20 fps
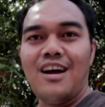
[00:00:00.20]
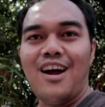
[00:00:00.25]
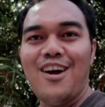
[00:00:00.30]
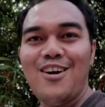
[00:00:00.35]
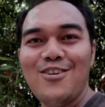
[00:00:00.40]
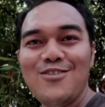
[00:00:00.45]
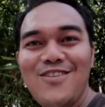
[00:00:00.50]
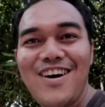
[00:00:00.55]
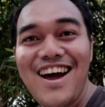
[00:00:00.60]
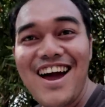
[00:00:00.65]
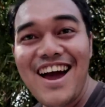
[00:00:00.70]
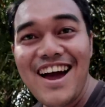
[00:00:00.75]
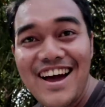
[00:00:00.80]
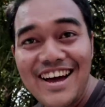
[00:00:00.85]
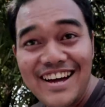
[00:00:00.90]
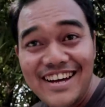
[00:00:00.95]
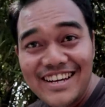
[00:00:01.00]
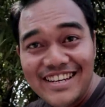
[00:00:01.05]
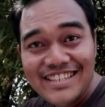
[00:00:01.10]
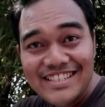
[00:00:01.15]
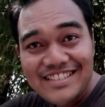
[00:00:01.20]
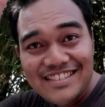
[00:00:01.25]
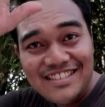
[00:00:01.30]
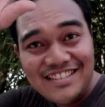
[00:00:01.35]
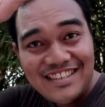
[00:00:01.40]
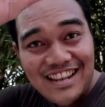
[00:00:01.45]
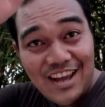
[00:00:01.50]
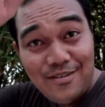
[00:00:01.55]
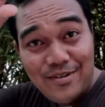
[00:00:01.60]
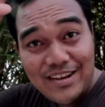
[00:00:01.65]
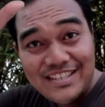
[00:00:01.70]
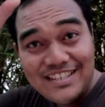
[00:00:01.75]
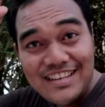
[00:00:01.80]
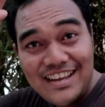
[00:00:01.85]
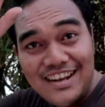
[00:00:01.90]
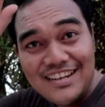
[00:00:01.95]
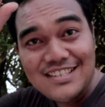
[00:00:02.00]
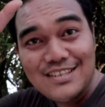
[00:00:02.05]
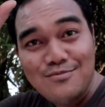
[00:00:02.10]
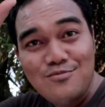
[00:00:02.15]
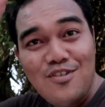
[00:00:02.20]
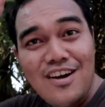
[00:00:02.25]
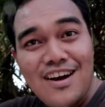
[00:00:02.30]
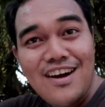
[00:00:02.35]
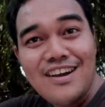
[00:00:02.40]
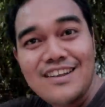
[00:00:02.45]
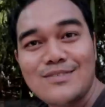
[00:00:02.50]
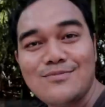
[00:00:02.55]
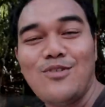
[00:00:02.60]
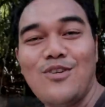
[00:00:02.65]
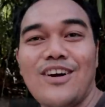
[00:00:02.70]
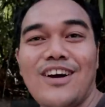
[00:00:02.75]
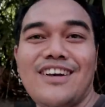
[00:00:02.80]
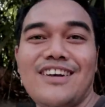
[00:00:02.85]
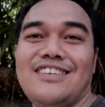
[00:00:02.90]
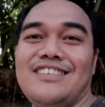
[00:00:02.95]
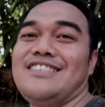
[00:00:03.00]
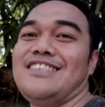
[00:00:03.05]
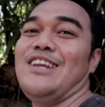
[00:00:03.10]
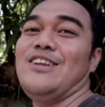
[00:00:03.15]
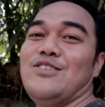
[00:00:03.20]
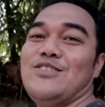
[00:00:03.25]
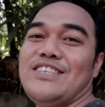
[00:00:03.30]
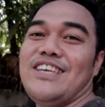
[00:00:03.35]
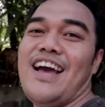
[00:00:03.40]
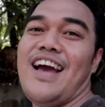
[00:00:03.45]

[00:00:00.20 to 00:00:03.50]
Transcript: Alright, selamat siang semua. Semoga selalu